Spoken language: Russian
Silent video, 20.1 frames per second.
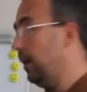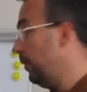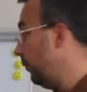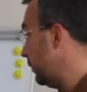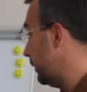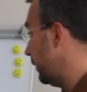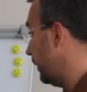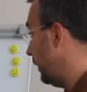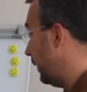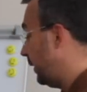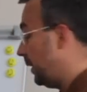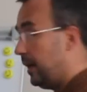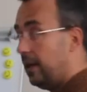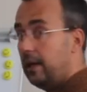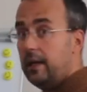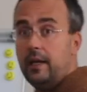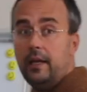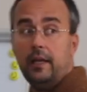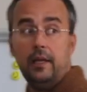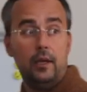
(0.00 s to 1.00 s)
Вот
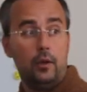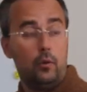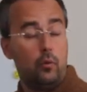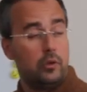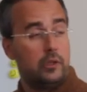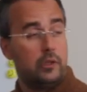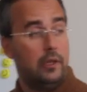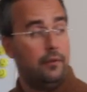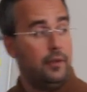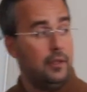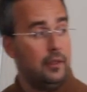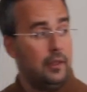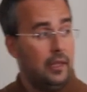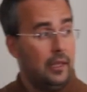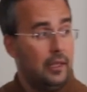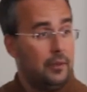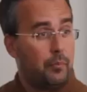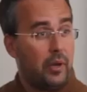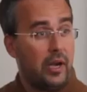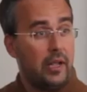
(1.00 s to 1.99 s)
э, Курт Левин
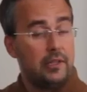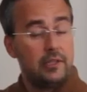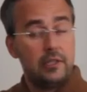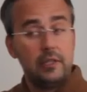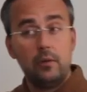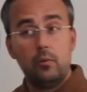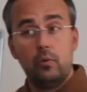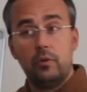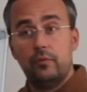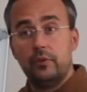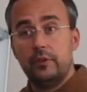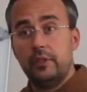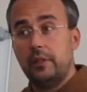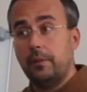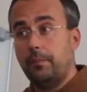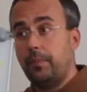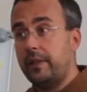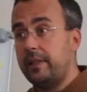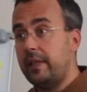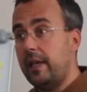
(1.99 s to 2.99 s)
проецируют вот это
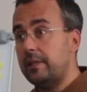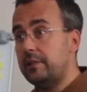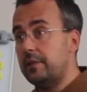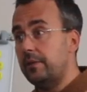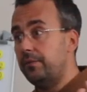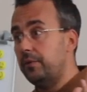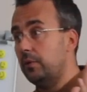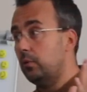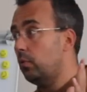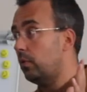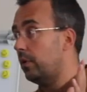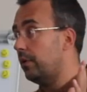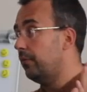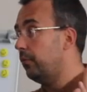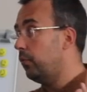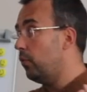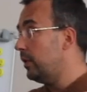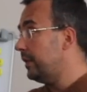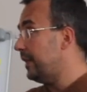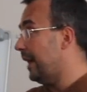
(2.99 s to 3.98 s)
понятие фигуры и
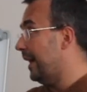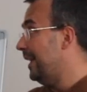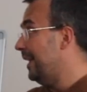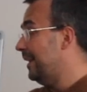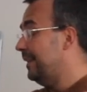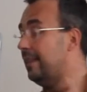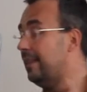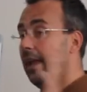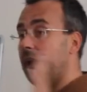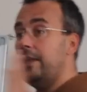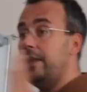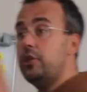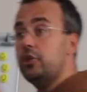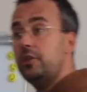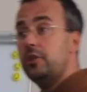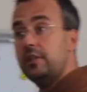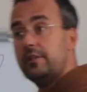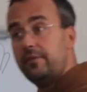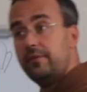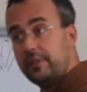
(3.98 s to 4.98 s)
фона на
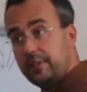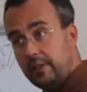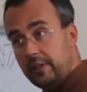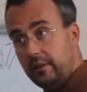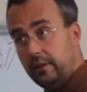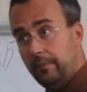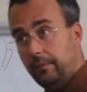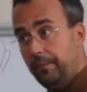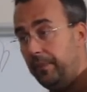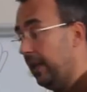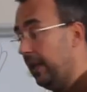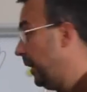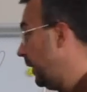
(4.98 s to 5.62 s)
личность в целом.